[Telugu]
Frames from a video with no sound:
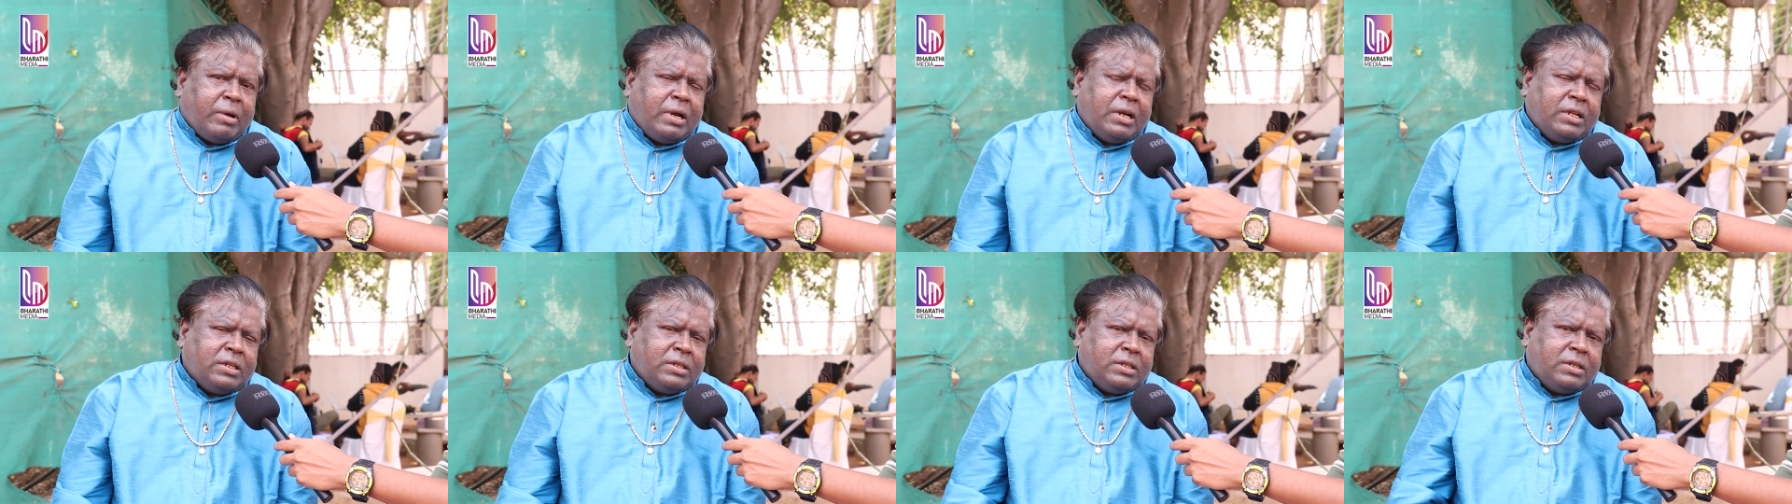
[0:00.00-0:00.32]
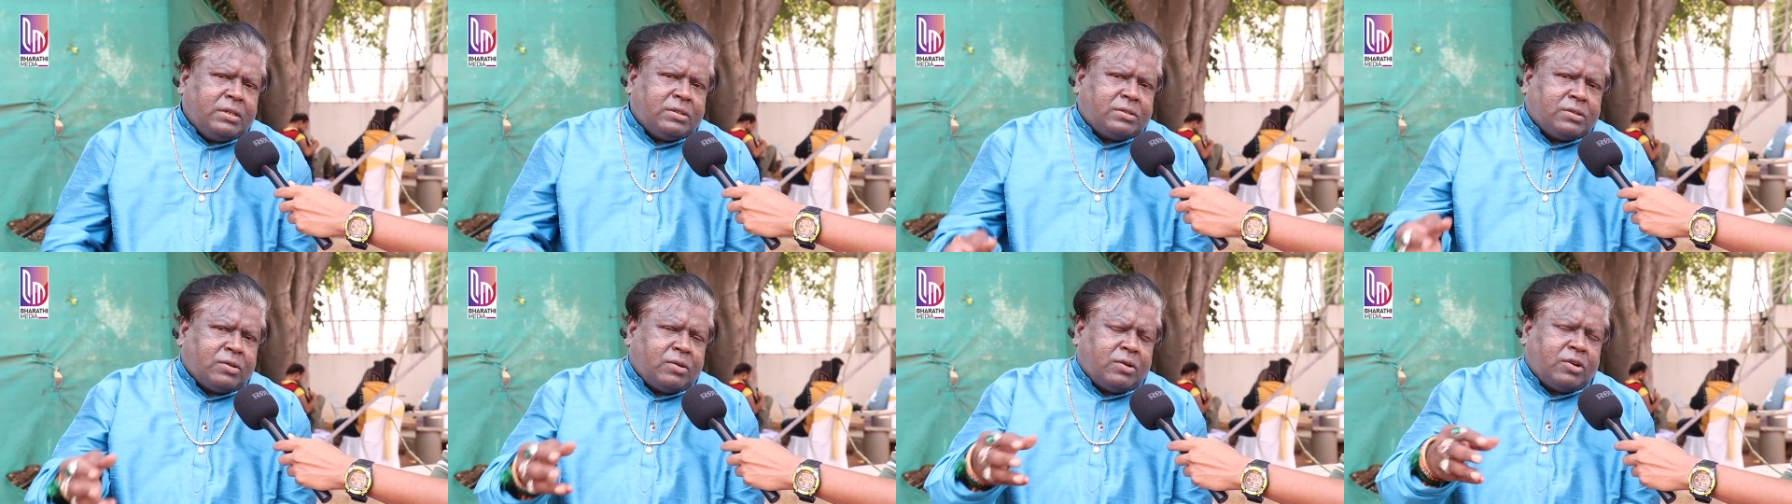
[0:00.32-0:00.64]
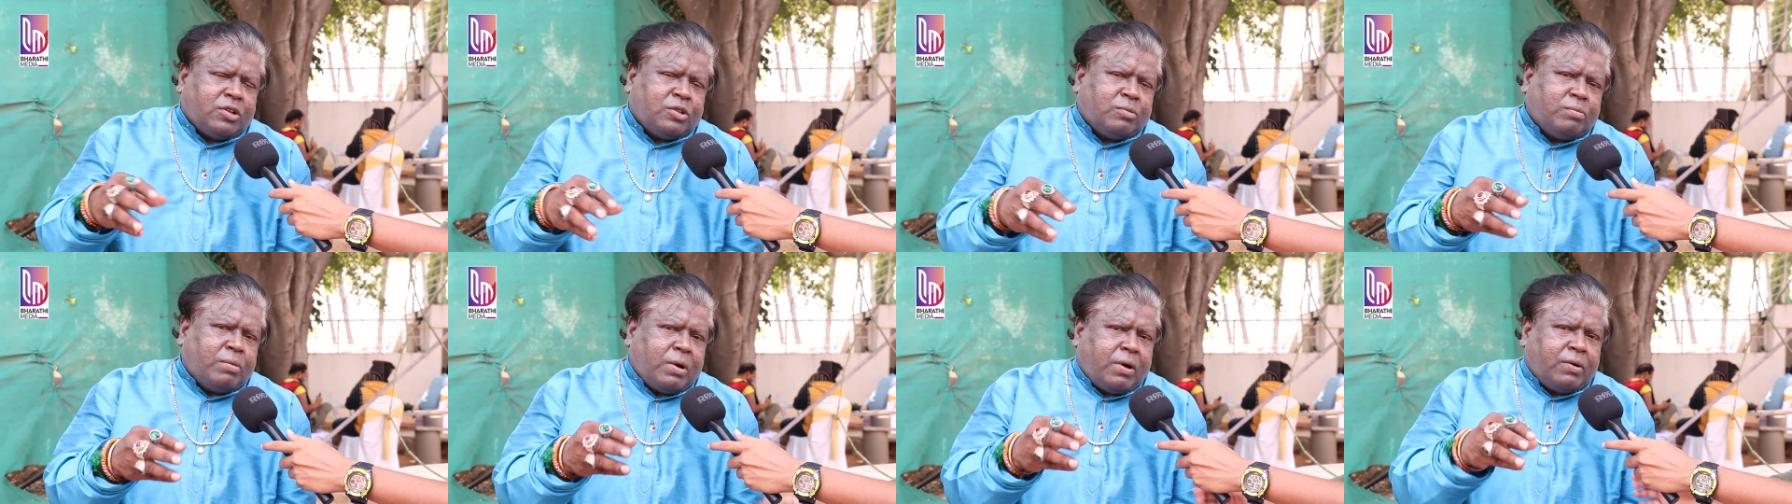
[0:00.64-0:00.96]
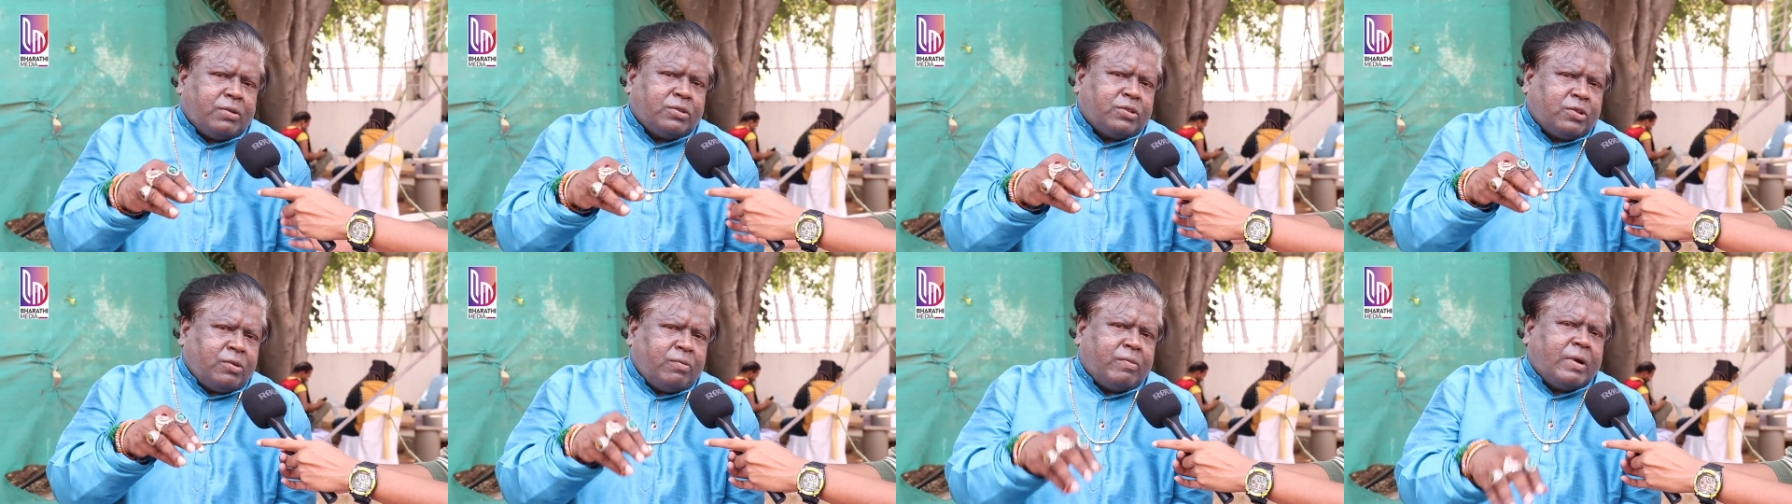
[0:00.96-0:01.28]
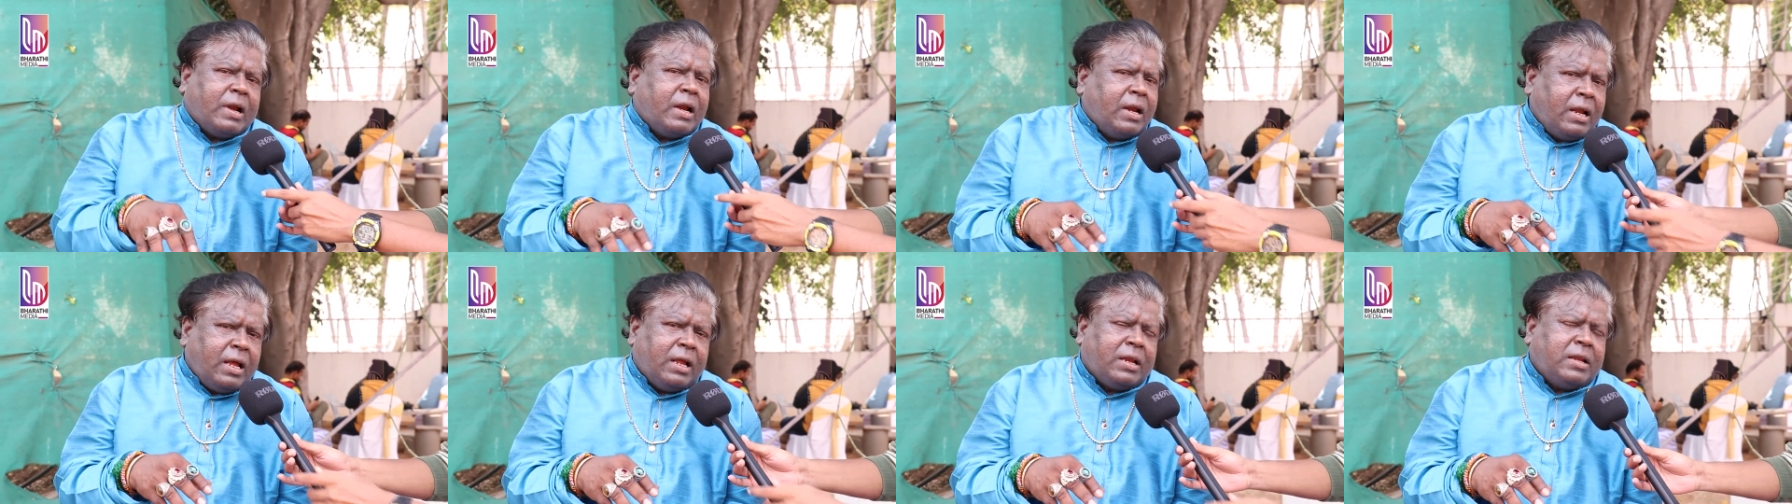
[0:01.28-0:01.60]
మళ్ళీ సుహృద్భావంతో
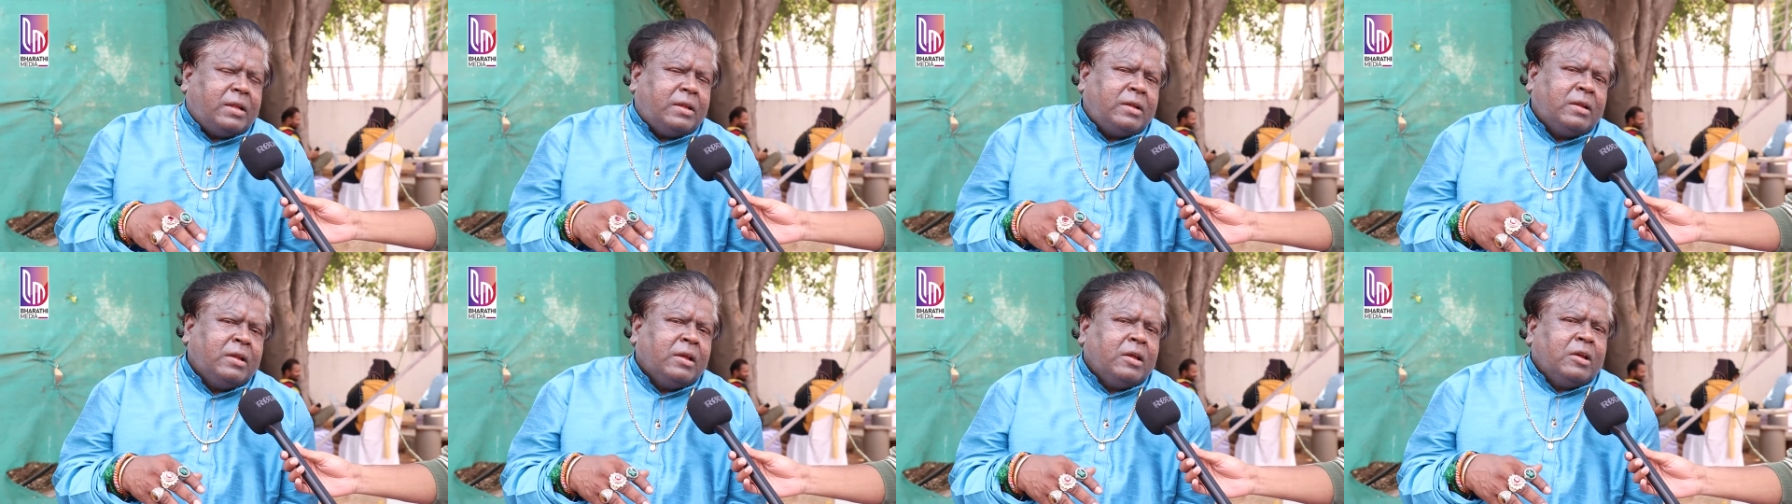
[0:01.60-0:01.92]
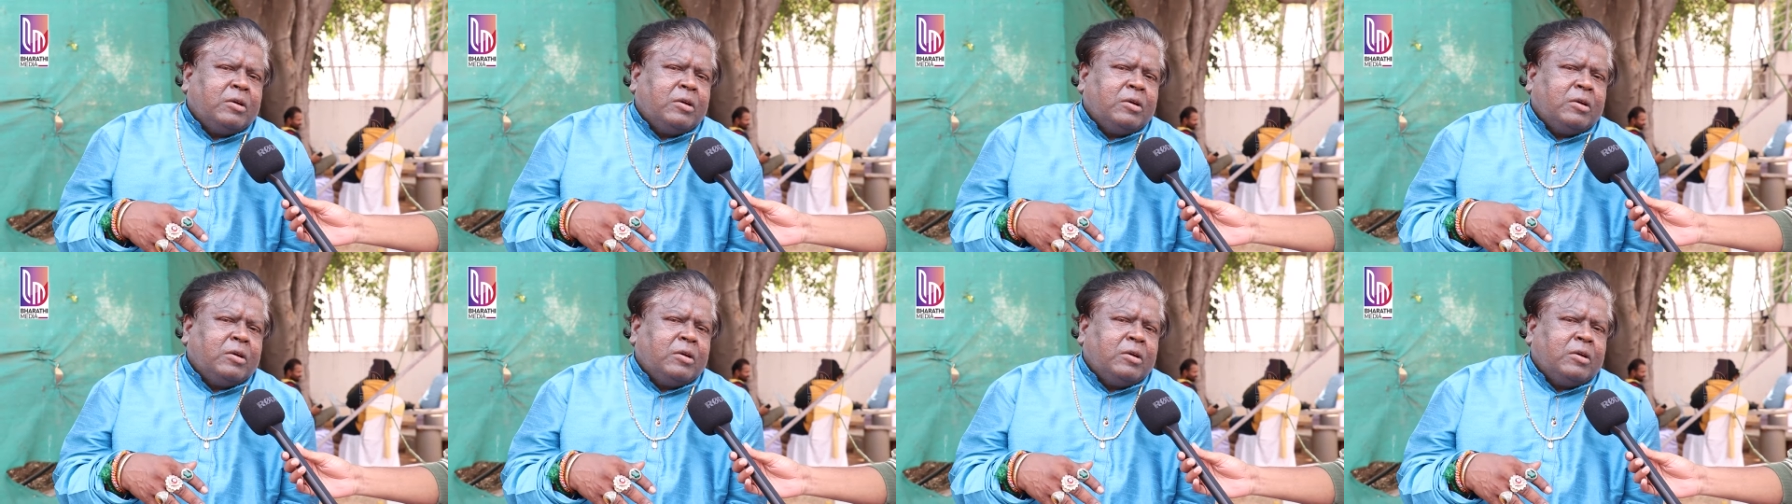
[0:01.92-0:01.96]
వెళ్ళాలి